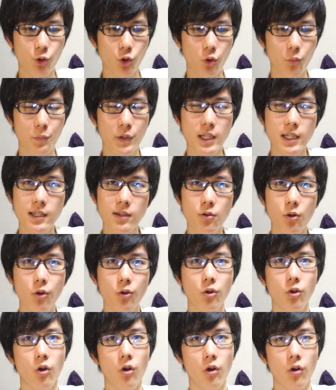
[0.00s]
この
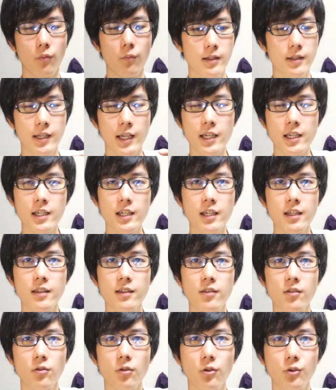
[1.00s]
ピストンの前進
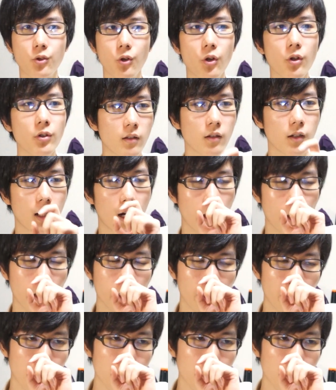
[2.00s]
する音っていうかなんだ、